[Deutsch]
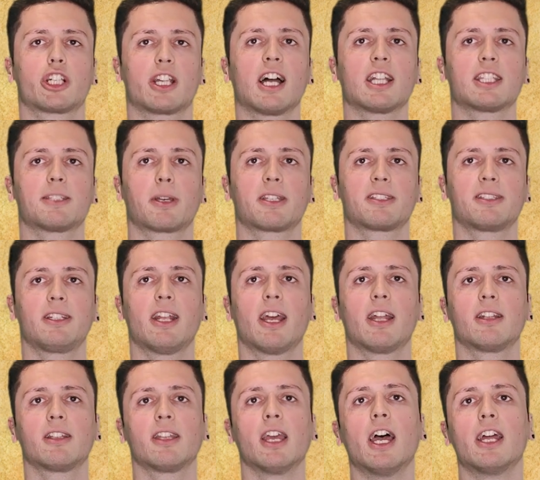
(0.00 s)

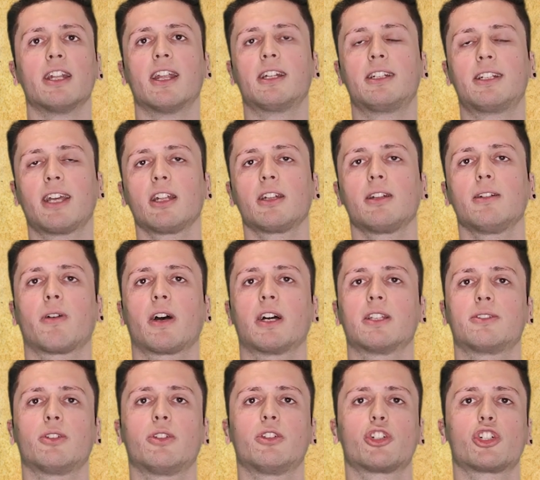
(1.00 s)
Staatspräsident der Dritten
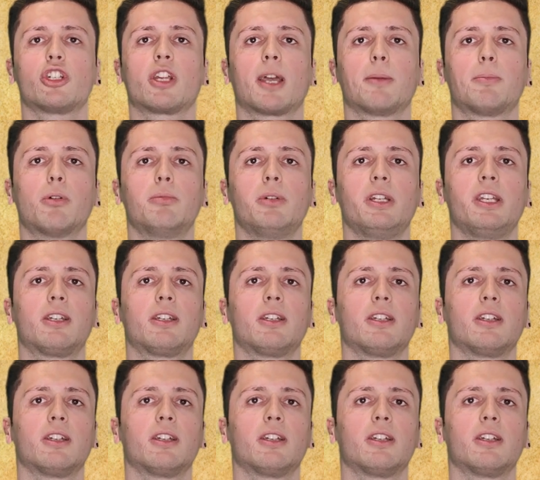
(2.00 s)
Französischen Republik.